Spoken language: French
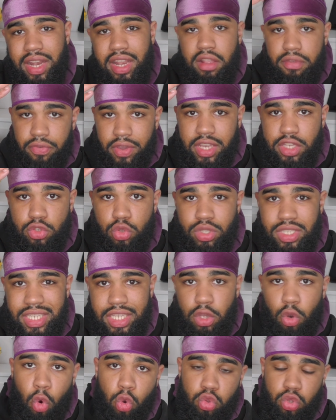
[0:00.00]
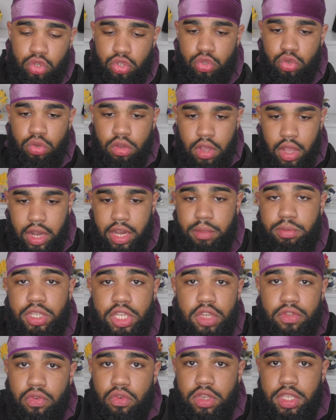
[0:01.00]
les frisottis au-dessus, les petits
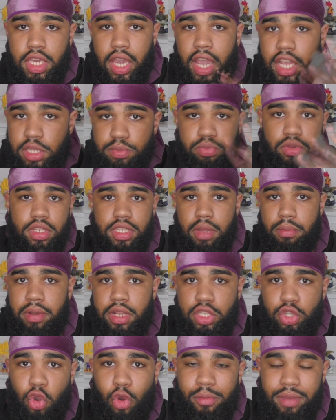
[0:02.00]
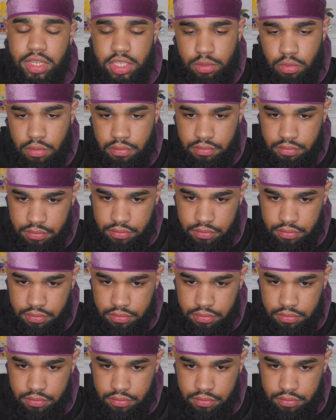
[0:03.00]
cheveux qui restent pour les aplatir au maximum.